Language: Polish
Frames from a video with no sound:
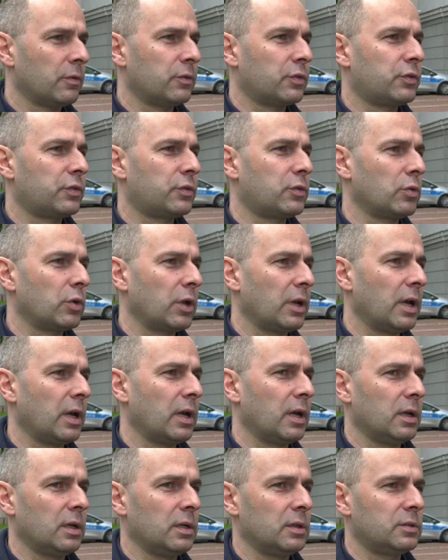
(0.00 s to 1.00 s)
w
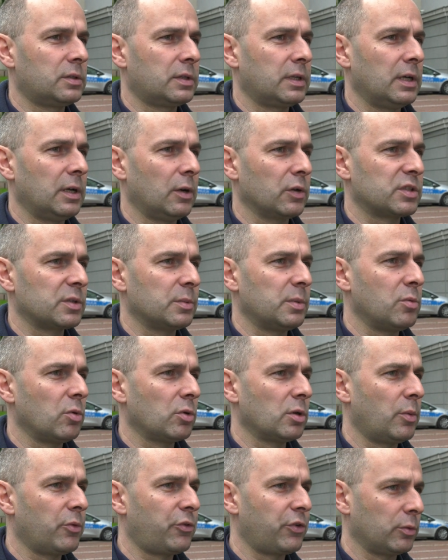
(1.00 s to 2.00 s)
które te osoby
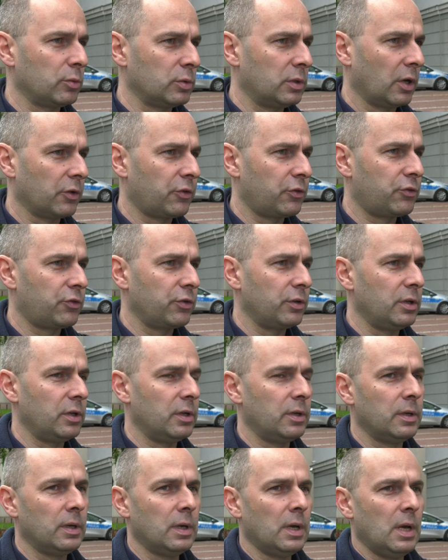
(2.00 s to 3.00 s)
mogłyby się udać,
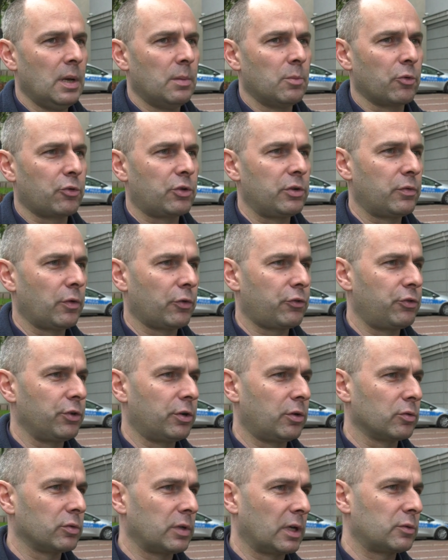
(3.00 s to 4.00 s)
czyli możliwości
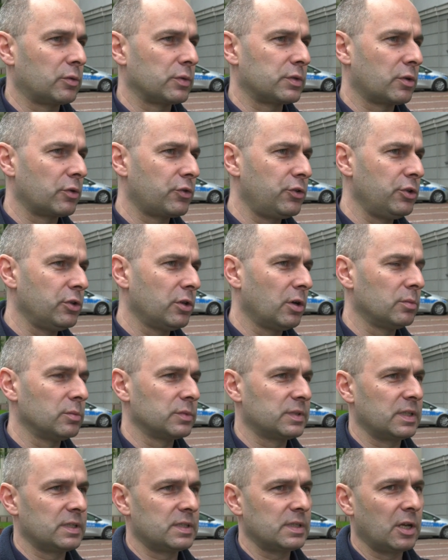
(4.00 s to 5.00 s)
kontaktu z
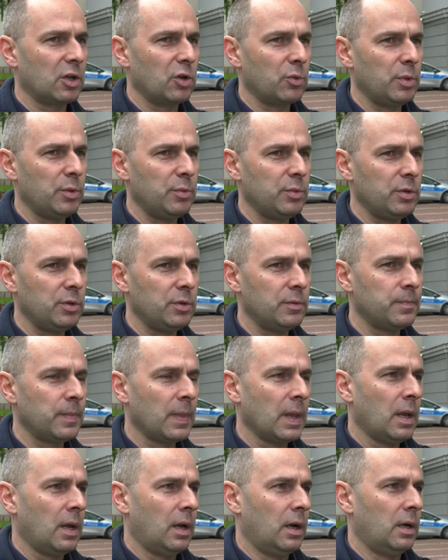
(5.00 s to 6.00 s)
rodziną, ze znajomymi,
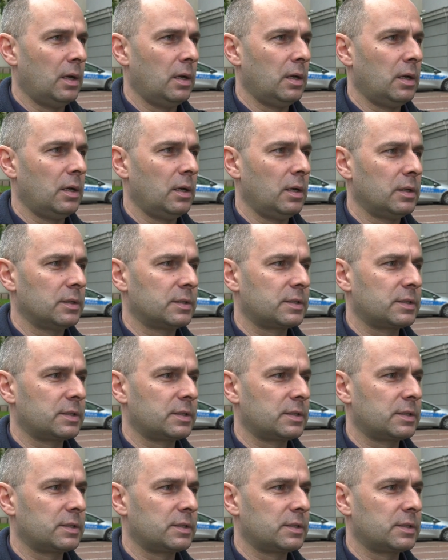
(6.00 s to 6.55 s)
e,